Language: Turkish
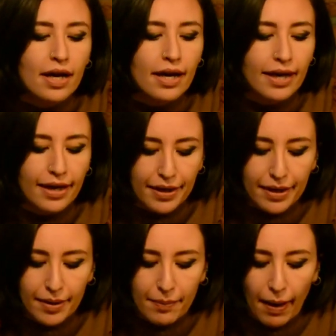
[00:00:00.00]

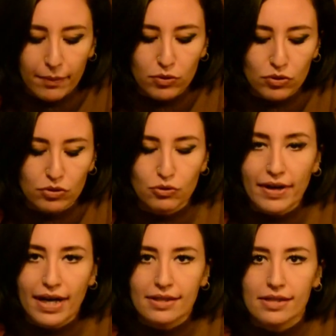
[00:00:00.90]
Ee, ben bu
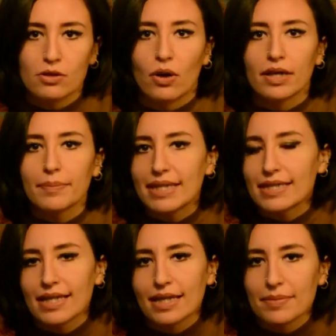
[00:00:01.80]
duvar aksesuarını bir
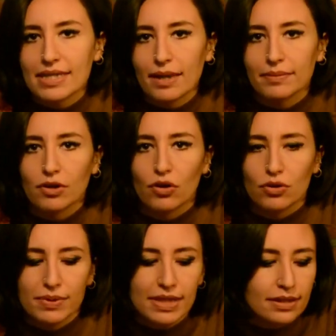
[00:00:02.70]
Instagram hesabımda
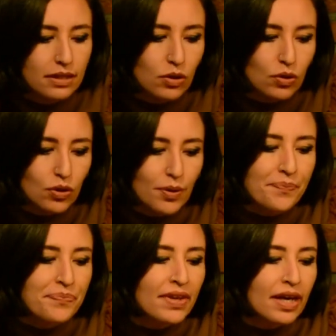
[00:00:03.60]
gördüm.
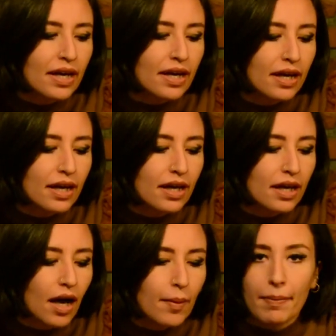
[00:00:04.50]
Satılıyordu.
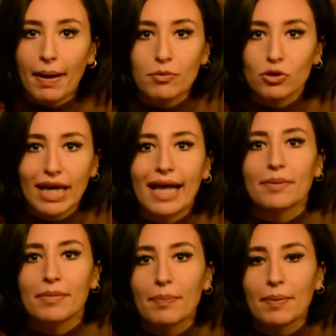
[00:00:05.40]
Ee, ama ben bunu
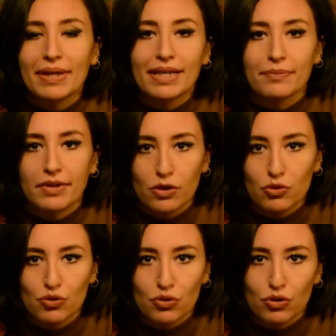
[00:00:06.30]
kendim yapabilirim diye
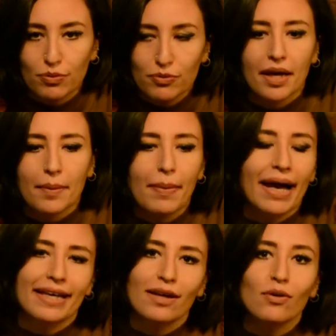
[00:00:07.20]
düşündüm.
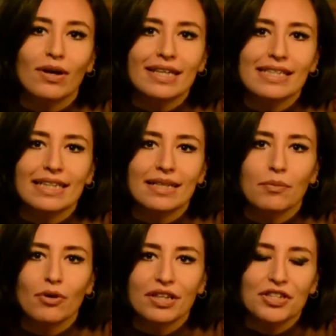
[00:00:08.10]
Ben genel olarak
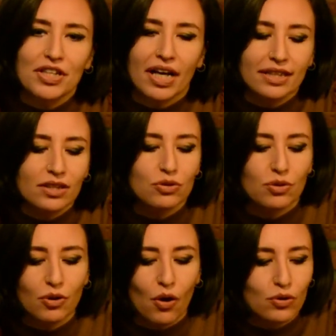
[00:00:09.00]
zaten böyle dışarıda
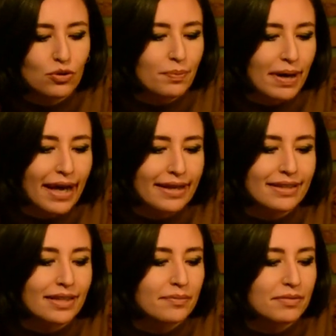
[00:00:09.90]
çok gördüğüm,
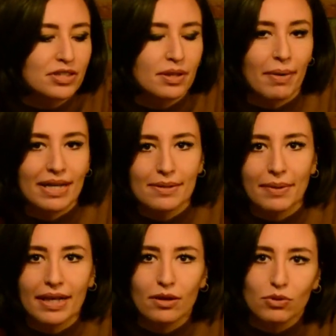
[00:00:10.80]
beğendiğim işte
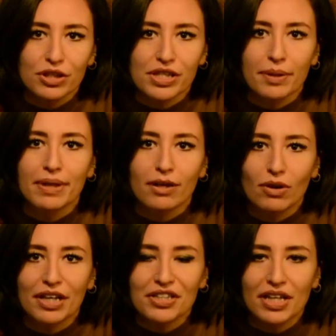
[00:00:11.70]
malzemelere ulaşılabilir
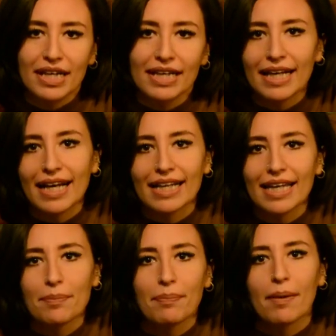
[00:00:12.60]
olan şeyleri
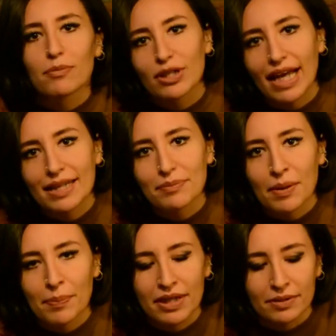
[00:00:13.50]
genelde hep ben bunu kendim
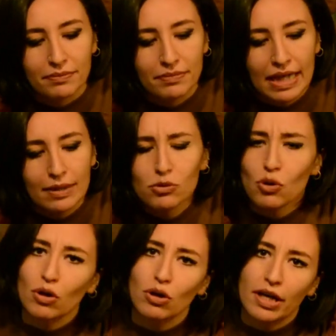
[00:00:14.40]
yaparım derim.
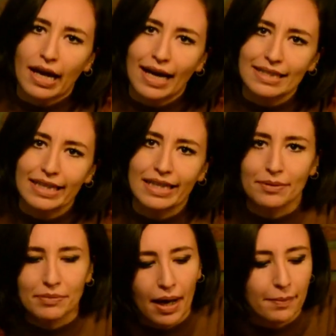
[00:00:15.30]
Sonra
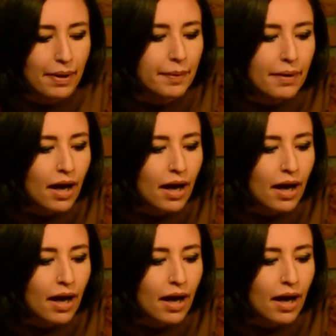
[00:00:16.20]
ertelerim, yapmam.